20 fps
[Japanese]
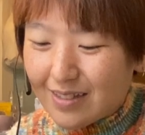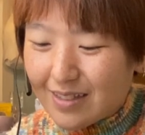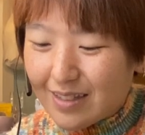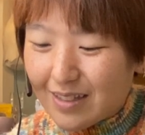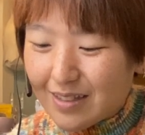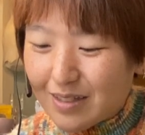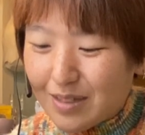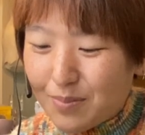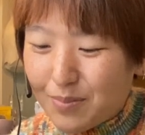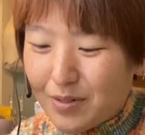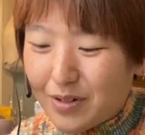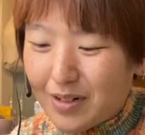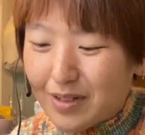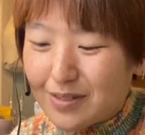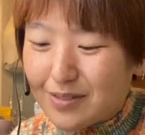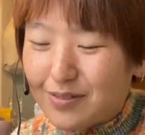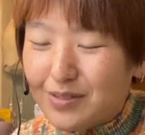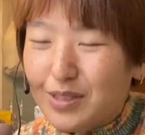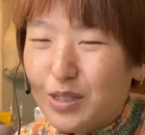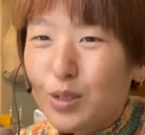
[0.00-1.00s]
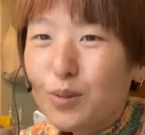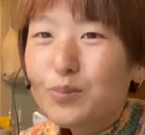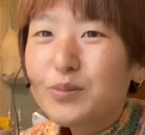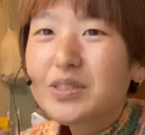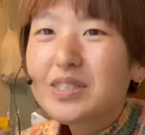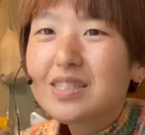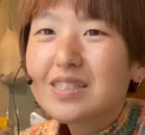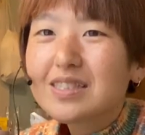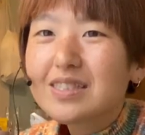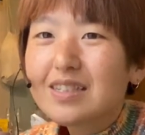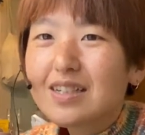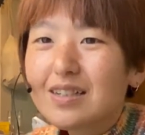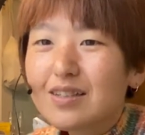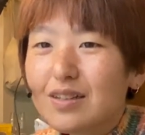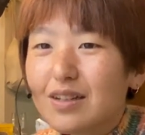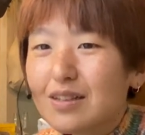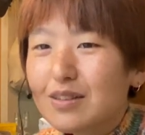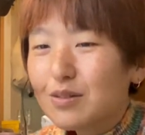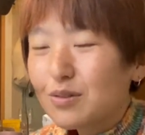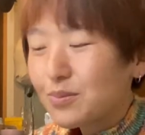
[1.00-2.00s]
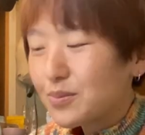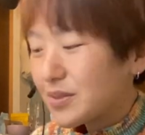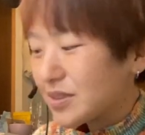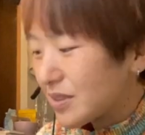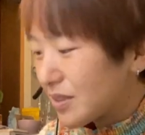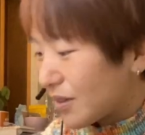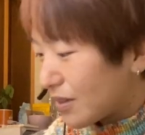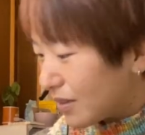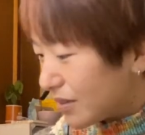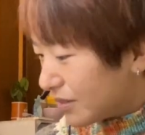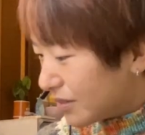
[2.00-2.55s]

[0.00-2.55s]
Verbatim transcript: やってもらうのいいかもしれないなと思った